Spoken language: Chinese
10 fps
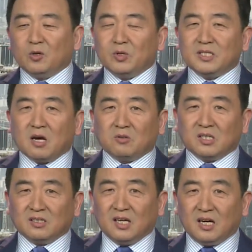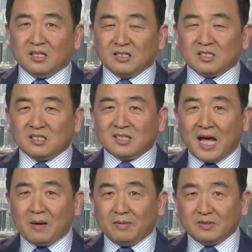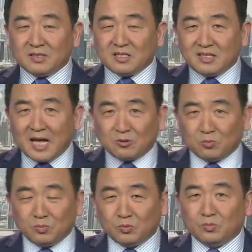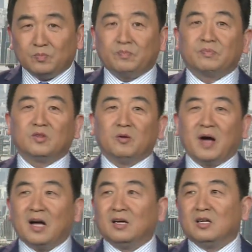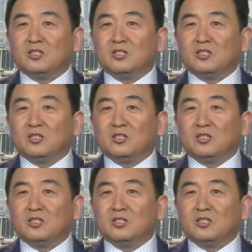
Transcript: 会造成了四大四大总部，对吧？